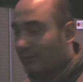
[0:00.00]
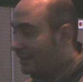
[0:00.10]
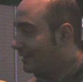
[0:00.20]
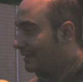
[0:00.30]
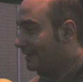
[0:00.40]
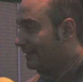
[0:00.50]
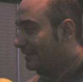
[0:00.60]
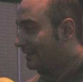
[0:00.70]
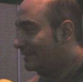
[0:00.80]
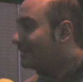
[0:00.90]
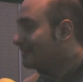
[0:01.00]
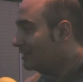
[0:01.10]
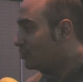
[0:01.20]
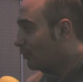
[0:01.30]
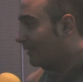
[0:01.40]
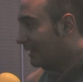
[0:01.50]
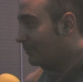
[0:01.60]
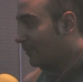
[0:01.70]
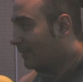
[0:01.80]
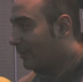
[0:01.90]
di, di, di, giovani,
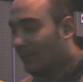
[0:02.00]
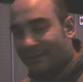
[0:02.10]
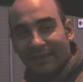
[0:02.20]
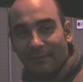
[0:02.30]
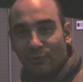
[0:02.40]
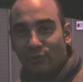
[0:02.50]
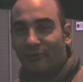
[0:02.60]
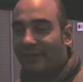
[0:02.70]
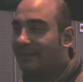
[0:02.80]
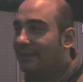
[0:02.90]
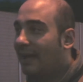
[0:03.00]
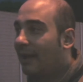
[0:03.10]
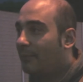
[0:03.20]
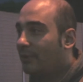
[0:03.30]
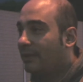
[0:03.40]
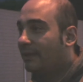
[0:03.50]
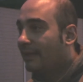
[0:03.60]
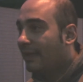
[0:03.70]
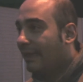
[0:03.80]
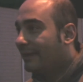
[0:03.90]
proprio il quartiere più giovane di Napoli
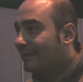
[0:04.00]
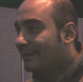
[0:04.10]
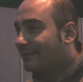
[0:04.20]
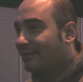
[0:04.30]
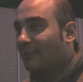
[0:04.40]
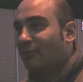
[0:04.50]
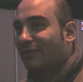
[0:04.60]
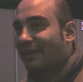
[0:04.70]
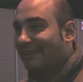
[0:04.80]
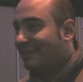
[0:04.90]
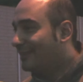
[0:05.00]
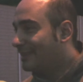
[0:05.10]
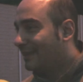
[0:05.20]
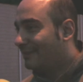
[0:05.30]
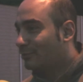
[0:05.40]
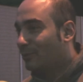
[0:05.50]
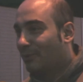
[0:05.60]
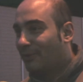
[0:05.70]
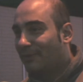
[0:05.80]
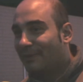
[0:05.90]
e eh, siamo stanchi di vedere
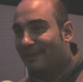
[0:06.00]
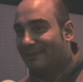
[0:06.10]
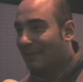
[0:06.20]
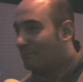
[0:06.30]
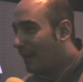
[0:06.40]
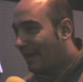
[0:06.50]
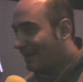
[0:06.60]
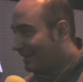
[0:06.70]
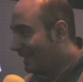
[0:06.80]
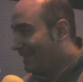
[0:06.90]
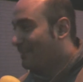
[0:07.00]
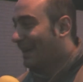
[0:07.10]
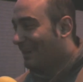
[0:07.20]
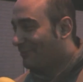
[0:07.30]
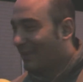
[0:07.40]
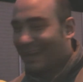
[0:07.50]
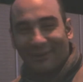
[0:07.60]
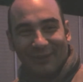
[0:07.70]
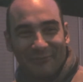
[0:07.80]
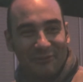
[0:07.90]
solo dei bar che magari
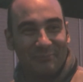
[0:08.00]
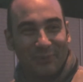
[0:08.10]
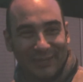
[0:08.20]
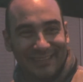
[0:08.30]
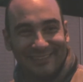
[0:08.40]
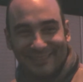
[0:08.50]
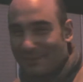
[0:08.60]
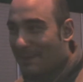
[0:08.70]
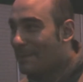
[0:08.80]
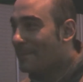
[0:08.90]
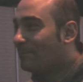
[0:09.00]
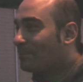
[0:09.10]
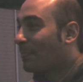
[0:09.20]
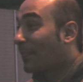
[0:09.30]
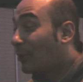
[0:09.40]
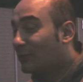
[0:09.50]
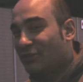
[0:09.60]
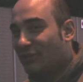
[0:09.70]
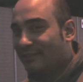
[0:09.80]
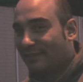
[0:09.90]
faranno caffè buonissimi o dei
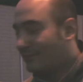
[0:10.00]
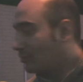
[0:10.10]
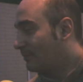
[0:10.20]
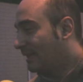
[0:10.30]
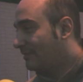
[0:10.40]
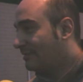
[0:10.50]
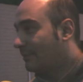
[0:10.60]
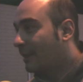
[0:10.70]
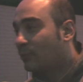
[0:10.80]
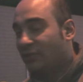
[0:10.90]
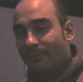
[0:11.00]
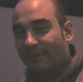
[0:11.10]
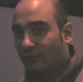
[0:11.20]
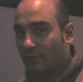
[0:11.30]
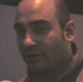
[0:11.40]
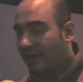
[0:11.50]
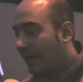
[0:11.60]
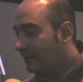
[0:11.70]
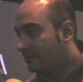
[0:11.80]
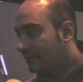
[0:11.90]
centri scommesse, ma qui c'è bisogno di
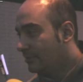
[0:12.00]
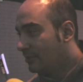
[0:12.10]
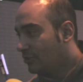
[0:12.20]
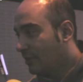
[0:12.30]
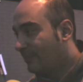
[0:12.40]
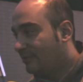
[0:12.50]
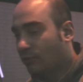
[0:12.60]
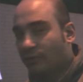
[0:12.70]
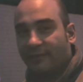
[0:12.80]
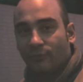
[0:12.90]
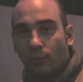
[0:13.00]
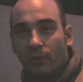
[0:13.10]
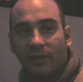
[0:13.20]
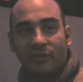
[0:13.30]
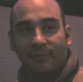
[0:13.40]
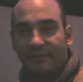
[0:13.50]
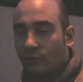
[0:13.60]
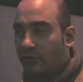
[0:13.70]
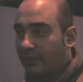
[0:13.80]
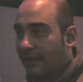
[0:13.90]
altro, c'è bisogno di scuole, c'è
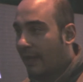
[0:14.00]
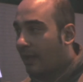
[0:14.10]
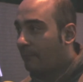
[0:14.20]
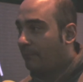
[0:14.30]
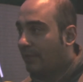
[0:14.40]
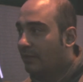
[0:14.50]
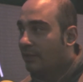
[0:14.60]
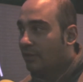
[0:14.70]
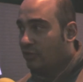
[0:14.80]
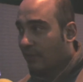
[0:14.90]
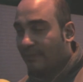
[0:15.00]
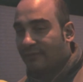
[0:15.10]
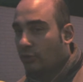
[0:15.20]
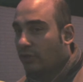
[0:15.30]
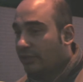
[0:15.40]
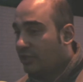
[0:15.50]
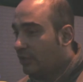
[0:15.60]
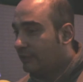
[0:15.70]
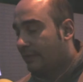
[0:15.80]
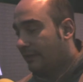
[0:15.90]
bisogno dei campi, c'è bisogno di
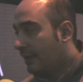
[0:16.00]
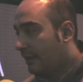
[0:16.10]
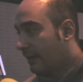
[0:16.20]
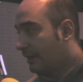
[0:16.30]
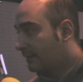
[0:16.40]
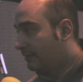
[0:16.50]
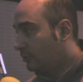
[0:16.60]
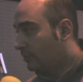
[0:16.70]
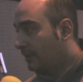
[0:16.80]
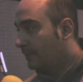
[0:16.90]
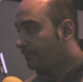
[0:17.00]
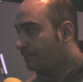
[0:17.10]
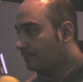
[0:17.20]
centri di aggregazione.